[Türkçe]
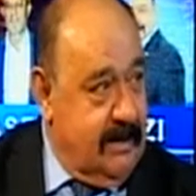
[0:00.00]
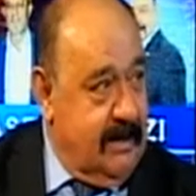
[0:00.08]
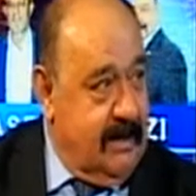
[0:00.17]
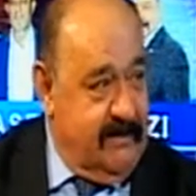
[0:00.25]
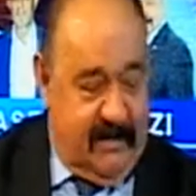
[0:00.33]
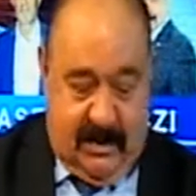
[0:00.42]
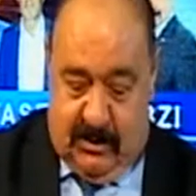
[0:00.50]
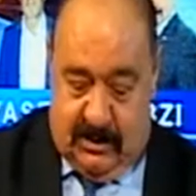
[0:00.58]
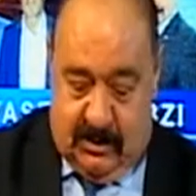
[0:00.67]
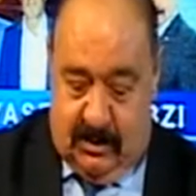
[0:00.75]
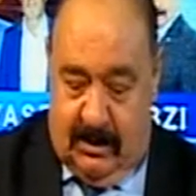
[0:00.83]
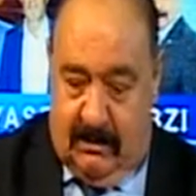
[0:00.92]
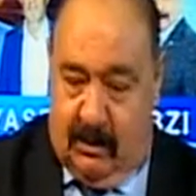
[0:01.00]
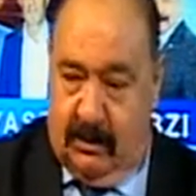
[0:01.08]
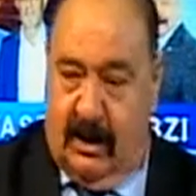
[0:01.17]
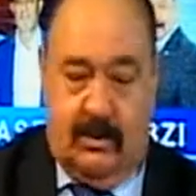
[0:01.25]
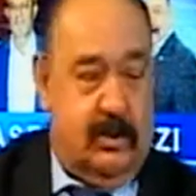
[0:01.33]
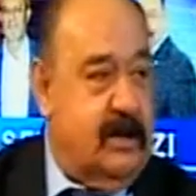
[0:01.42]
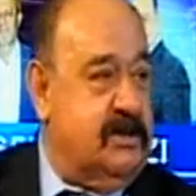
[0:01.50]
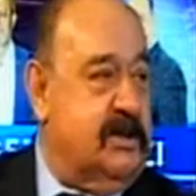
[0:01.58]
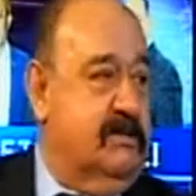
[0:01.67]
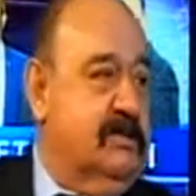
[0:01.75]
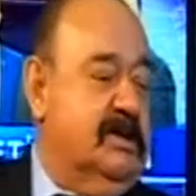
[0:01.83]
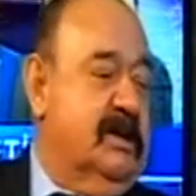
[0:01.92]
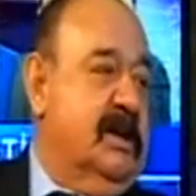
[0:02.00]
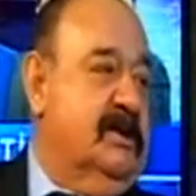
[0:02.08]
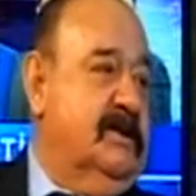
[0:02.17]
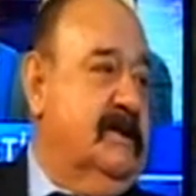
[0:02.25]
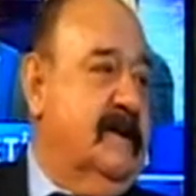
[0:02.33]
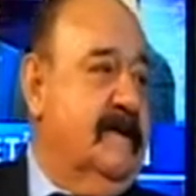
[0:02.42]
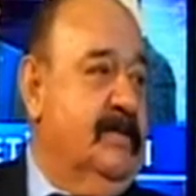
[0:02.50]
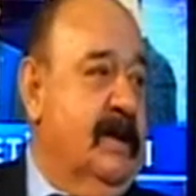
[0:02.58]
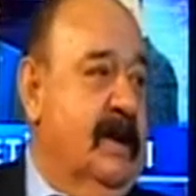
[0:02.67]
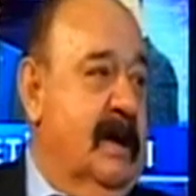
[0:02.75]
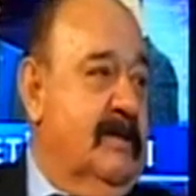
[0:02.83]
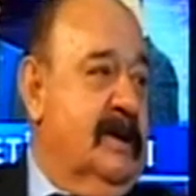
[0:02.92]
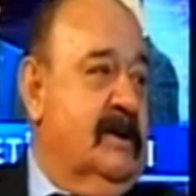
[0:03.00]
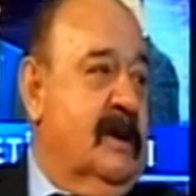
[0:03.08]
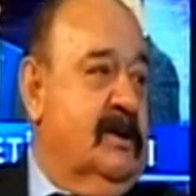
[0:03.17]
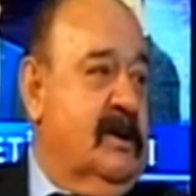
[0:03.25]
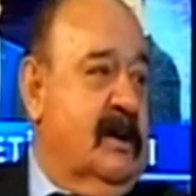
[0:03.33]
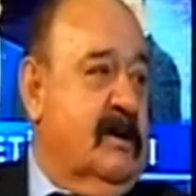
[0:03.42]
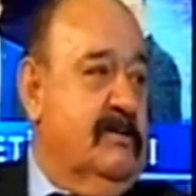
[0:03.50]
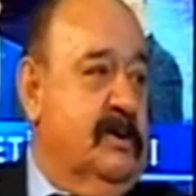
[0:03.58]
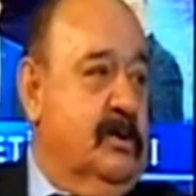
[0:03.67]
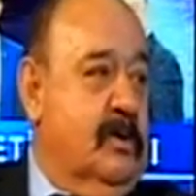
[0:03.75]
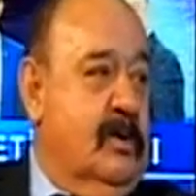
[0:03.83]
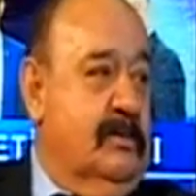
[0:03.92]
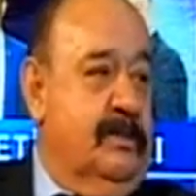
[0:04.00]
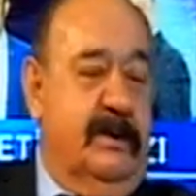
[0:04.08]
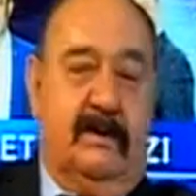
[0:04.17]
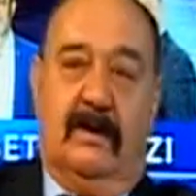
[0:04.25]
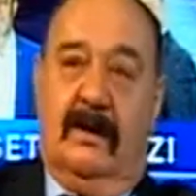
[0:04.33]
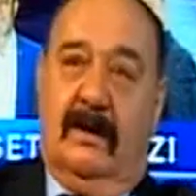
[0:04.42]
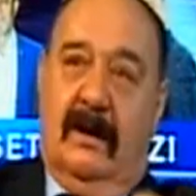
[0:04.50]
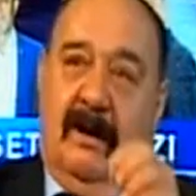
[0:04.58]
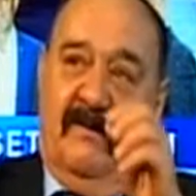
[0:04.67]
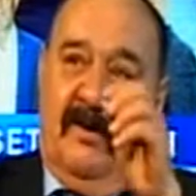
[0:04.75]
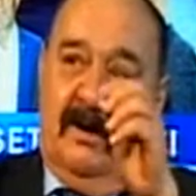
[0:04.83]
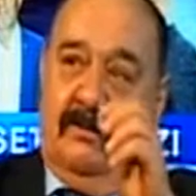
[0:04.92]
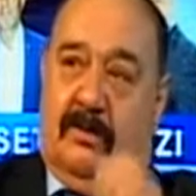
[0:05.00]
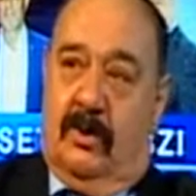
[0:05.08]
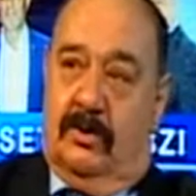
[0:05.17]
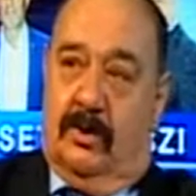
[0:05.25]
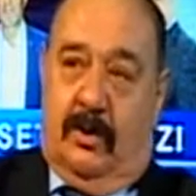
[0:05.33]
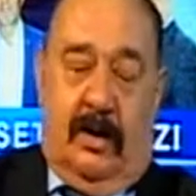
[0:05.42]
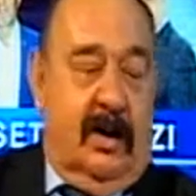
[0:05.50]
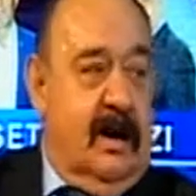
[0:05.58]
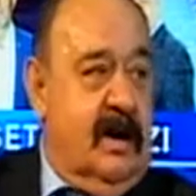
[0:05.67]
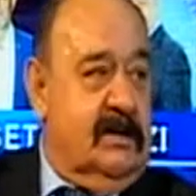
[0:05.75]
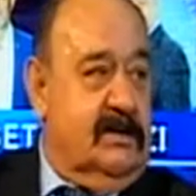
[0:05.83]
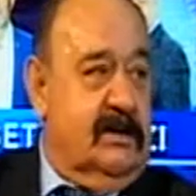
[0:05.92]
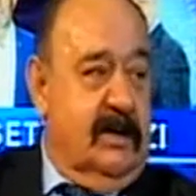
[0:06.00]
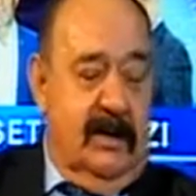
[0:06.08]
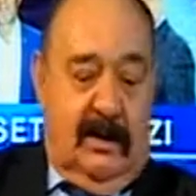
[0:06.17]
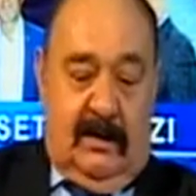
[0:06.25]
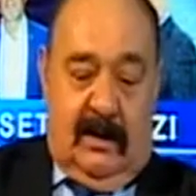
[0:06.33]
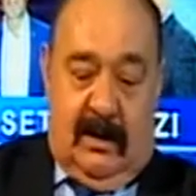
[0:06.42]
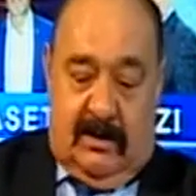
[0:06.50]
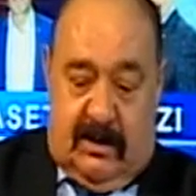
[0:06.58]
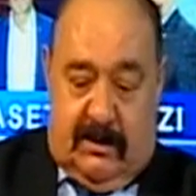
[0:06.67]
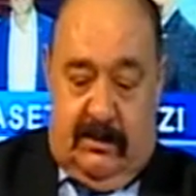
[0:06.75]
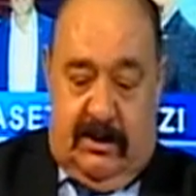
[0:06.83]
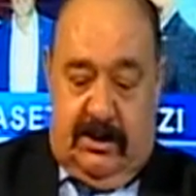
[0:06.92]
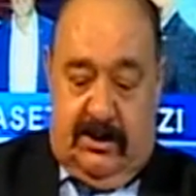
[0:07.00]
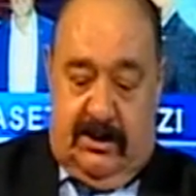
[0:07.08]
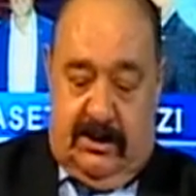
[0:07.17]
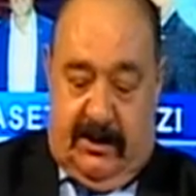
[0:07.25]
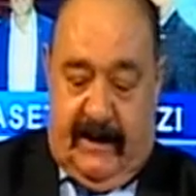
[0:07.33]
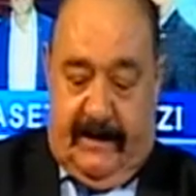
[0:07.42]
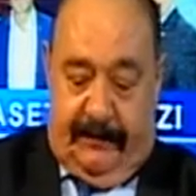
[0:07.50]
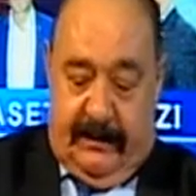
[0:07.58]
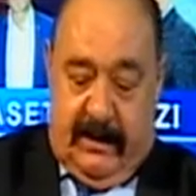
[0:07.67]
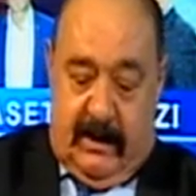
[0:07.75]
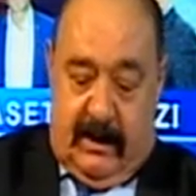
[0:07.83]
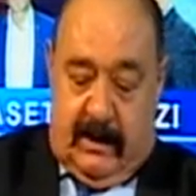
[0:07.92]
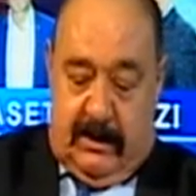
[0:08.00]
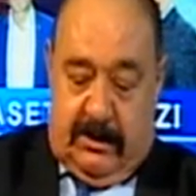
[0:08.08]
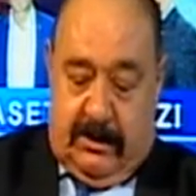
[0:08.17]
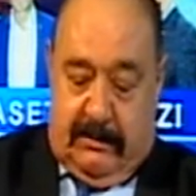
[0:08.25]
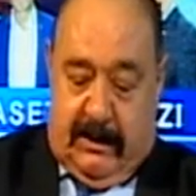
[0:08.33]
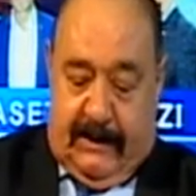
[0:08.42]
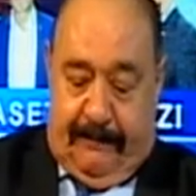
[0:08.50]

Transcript: Efendime söylüyorum. Ondan sonra çıkın bir şeyler değil ya. Hemen daha dakika bir gol bir. Efendim boş oraya az. Ya gir bir işin içine. Şimdi